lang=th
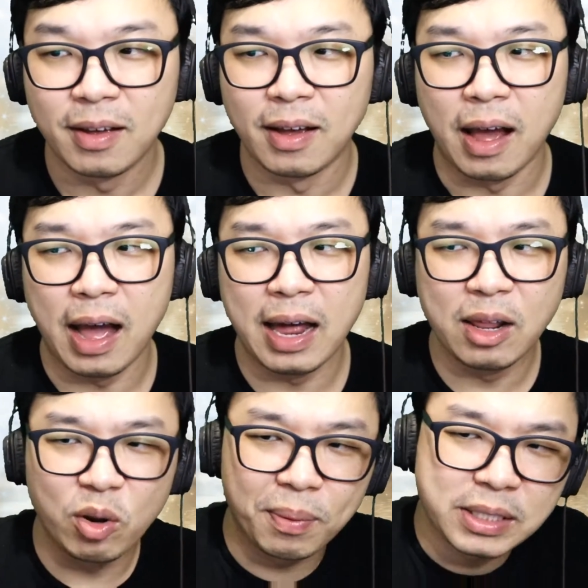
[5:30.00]
หาเล
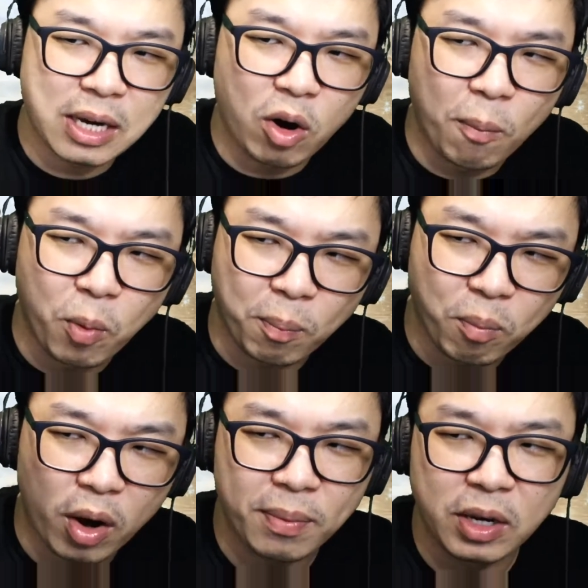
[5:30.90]
ยด้วยพระเจ้าขอปลด
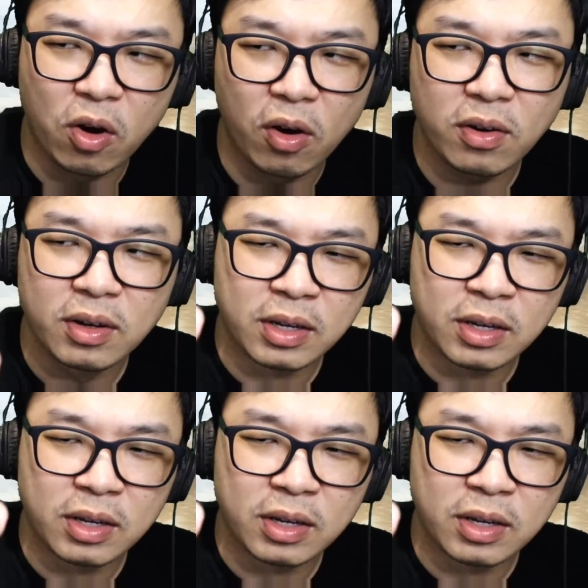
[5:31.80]
ปล่อยพี่น้อง